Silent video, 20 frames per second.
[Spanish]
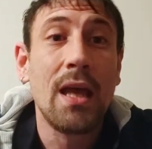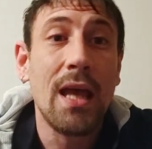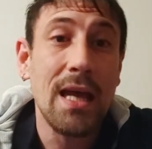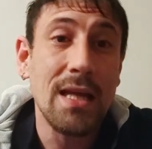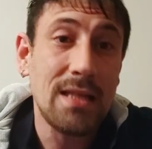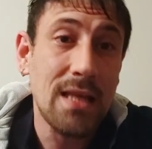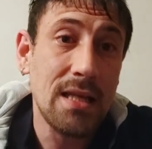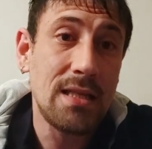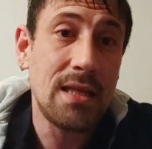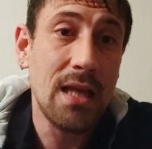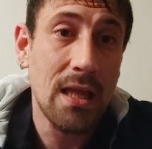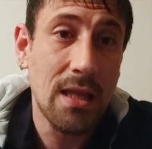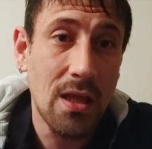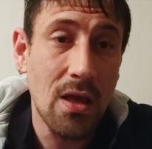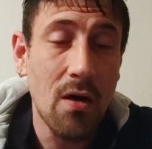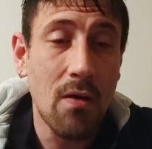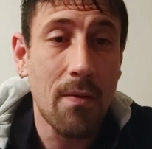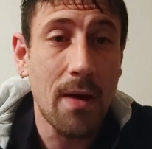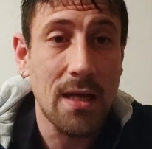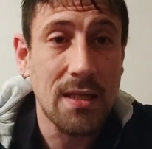que ese
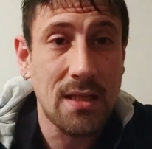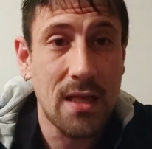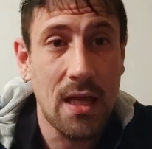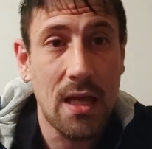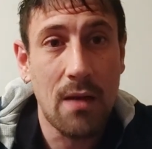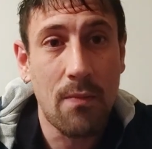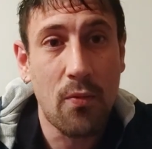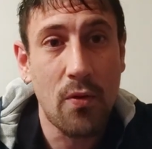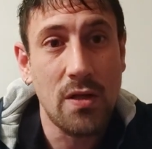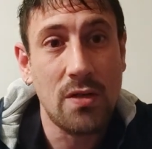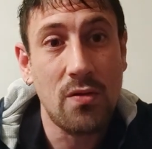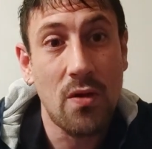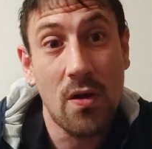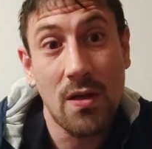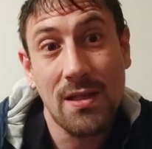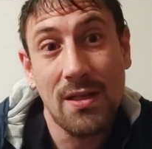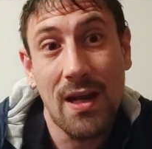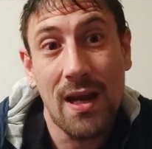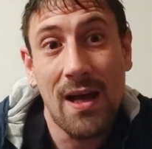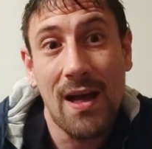sitio va a ser pues
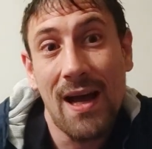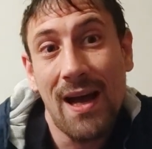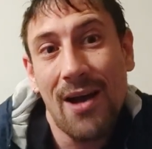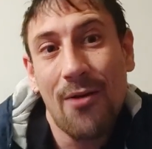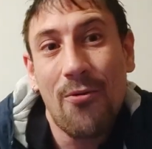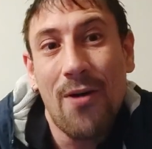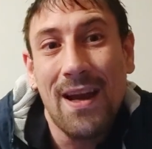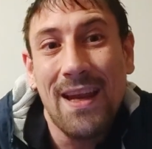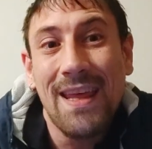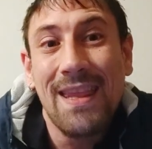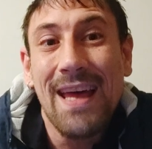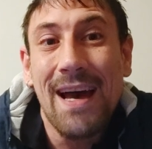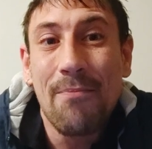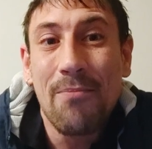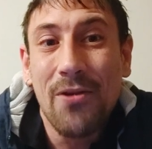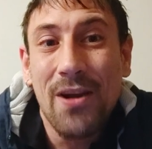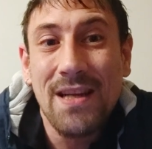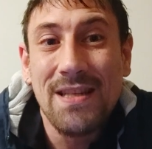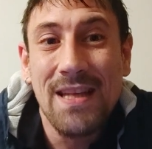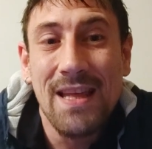nuestra guarida,
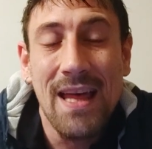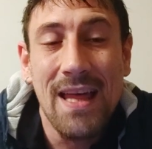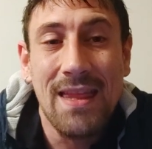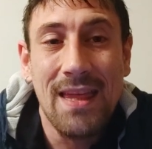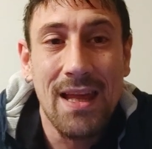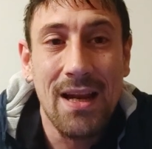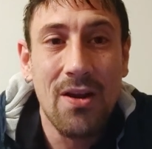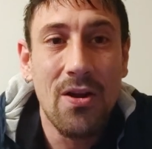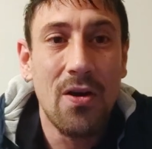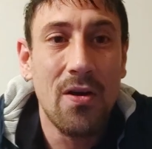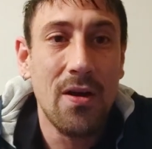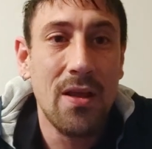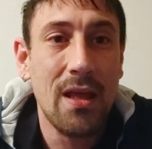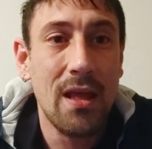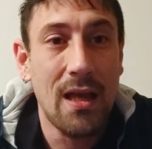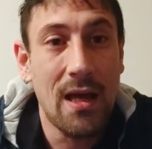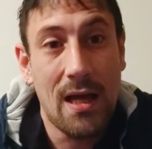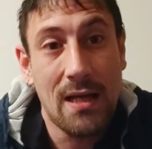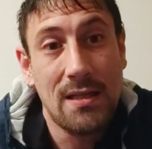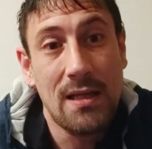por así decirlo,
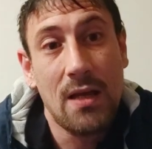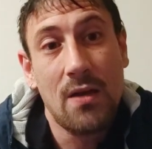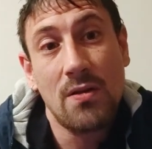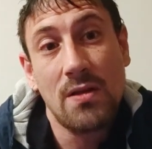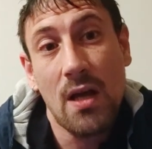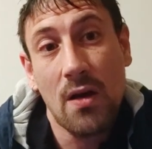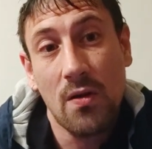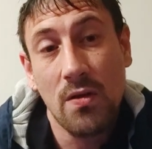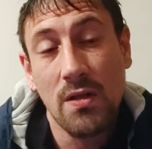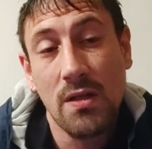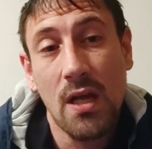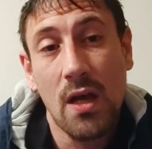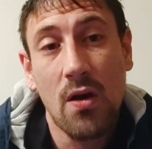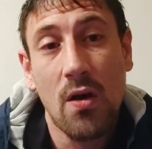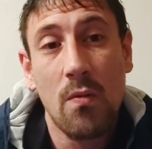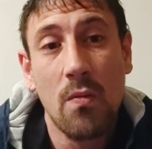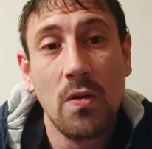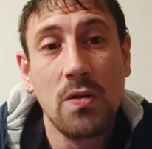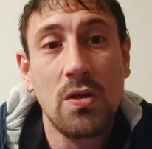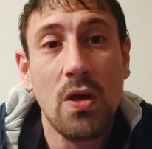y así que os
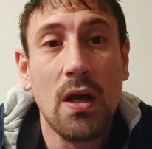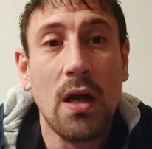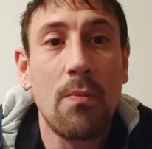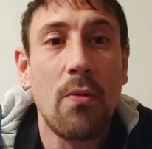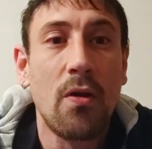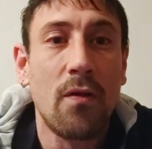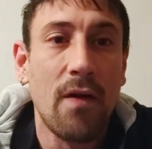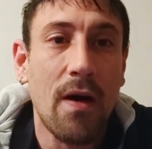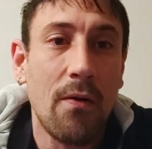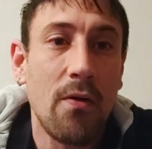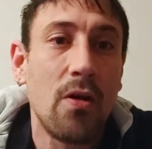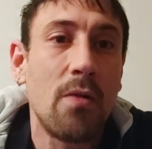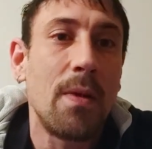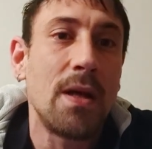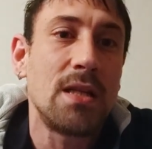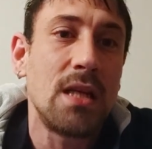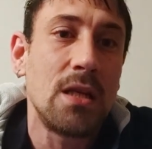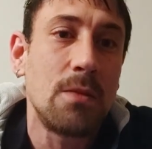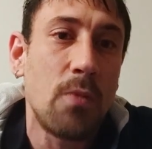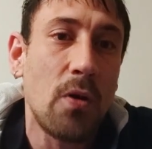aconsejo mucho que por favor
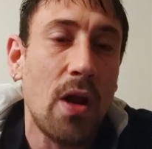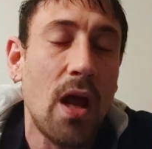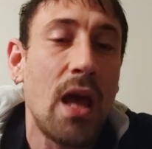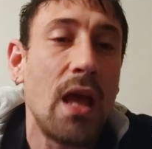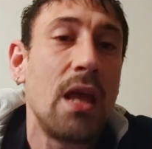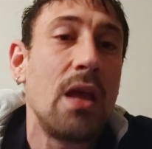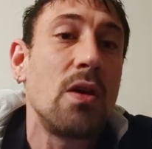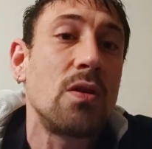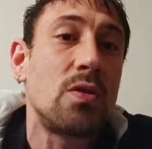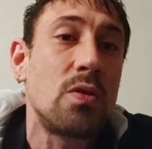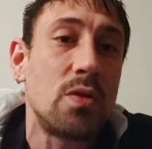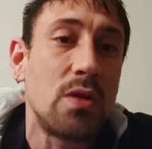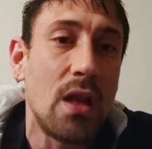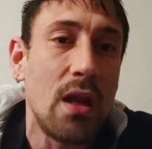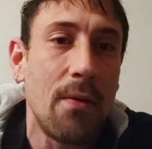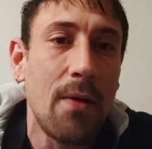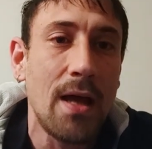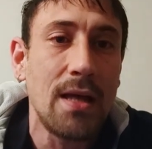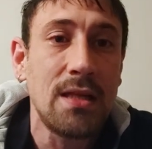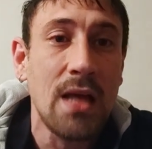paséis por ahí, os
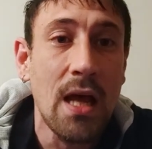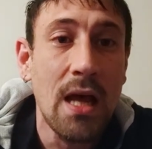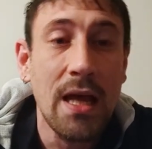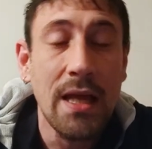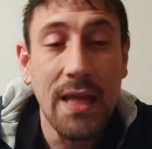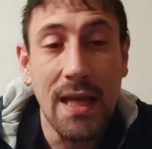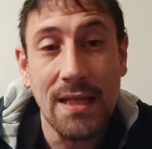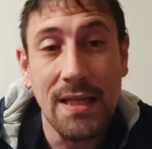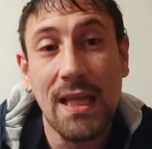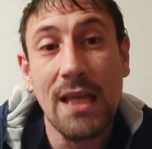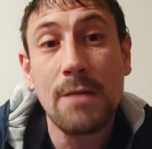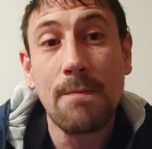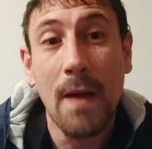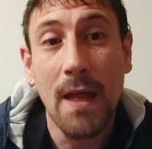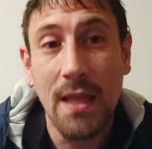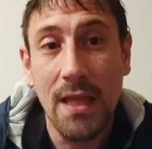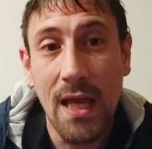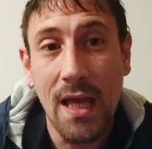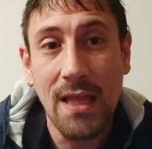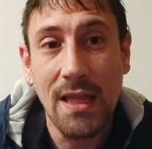suscribáis y estéis
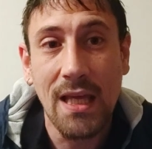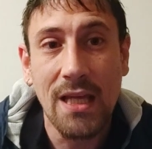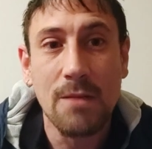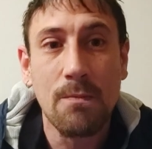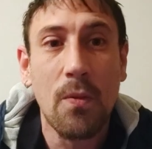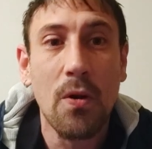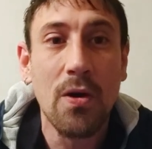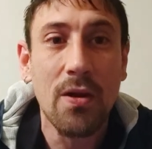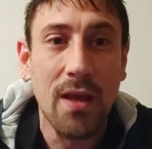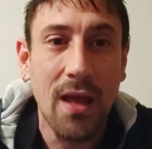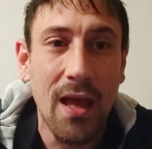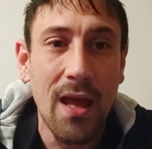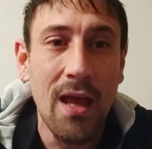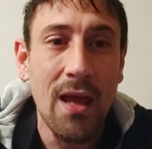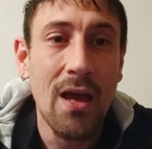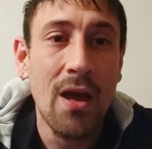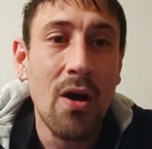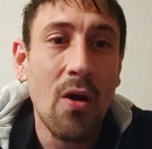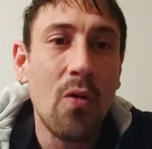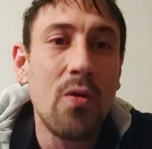pendientes porque
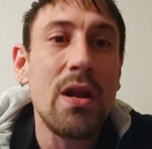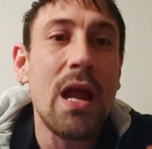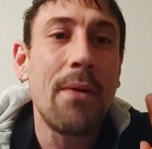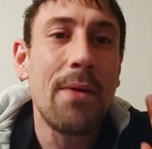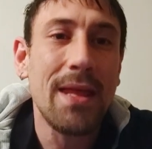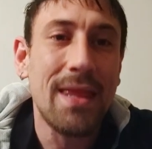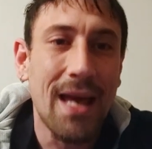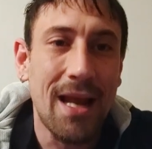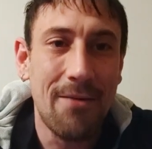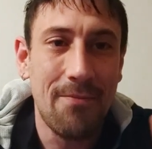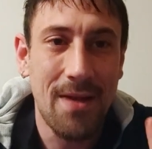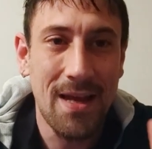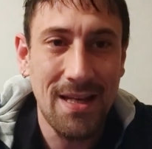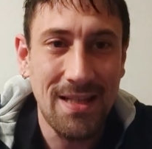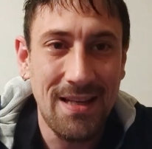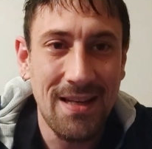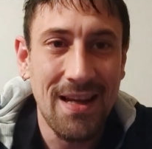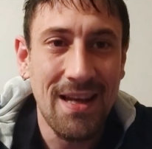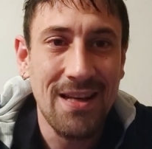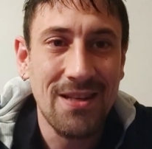una vez al
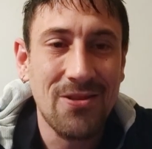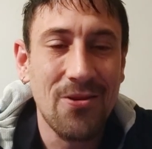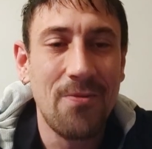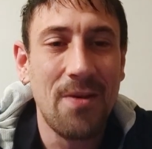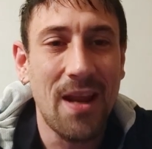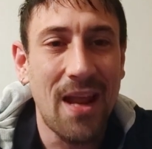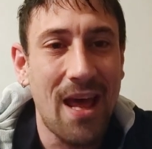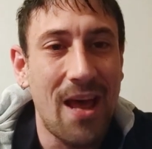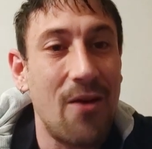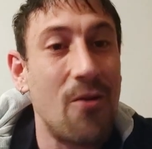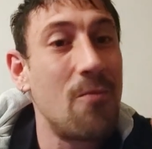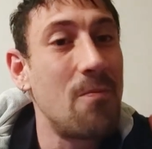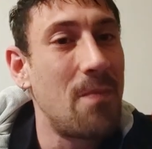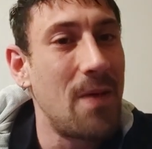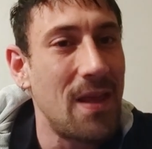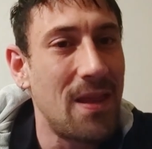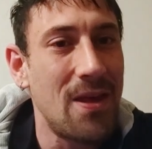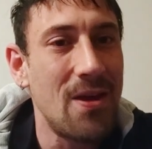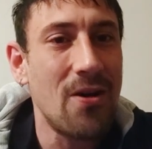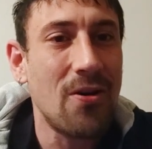mes subiré un
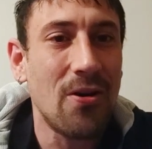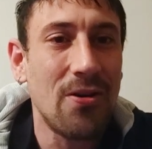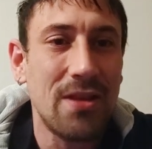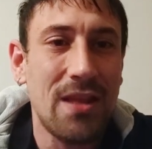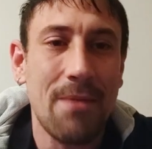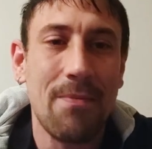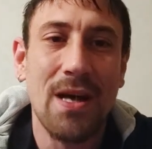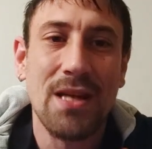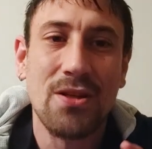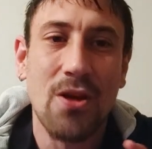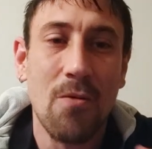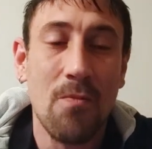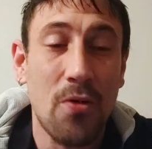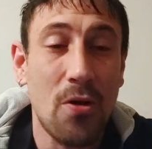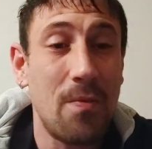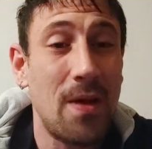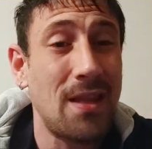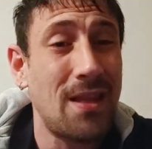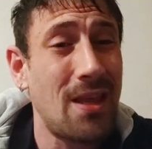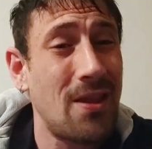vídeo con temas
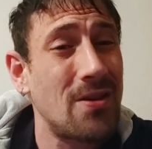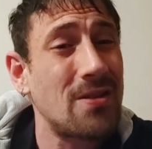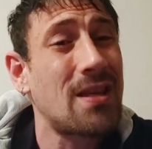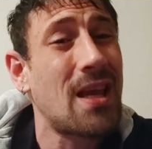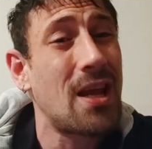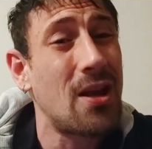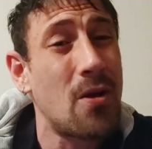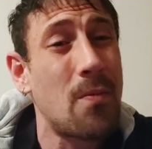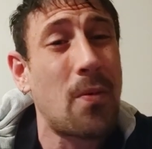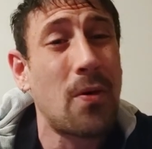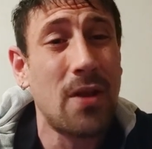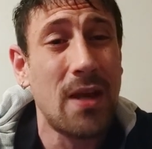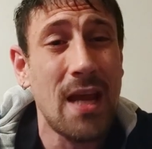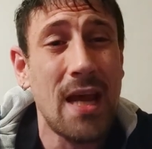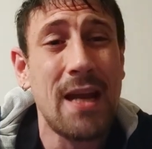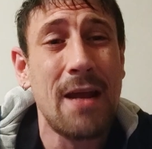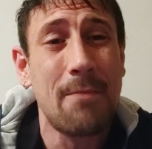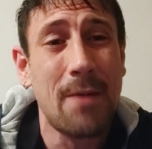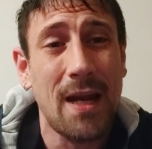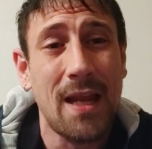comprometidos que no
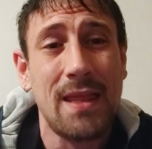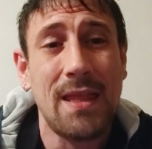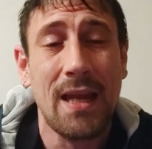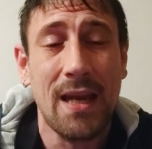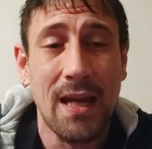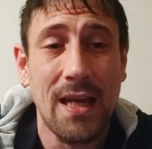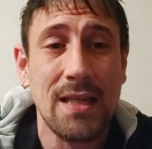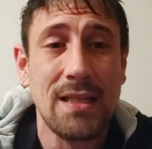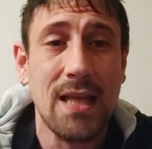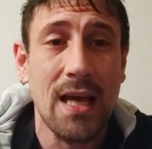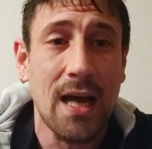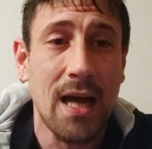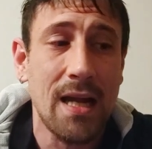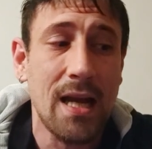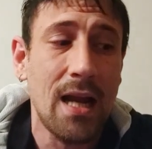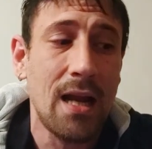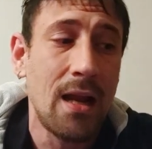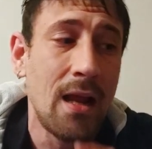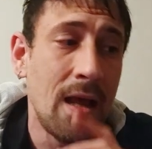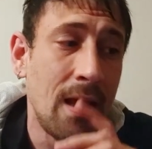podrían aparecer en este
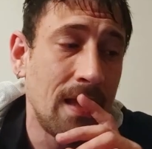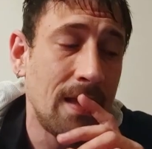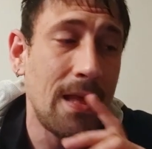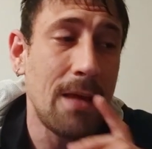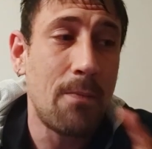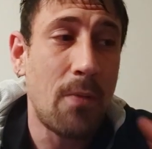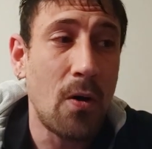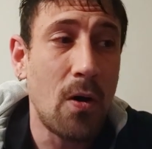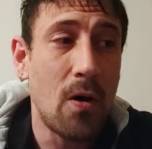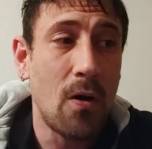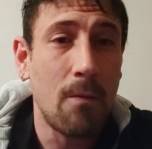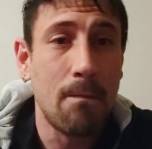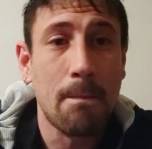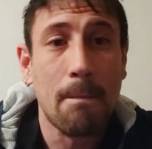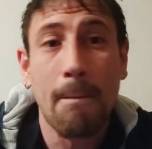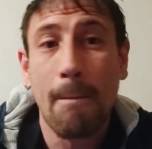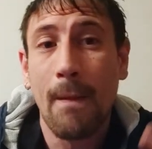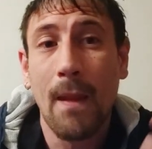canal, tipo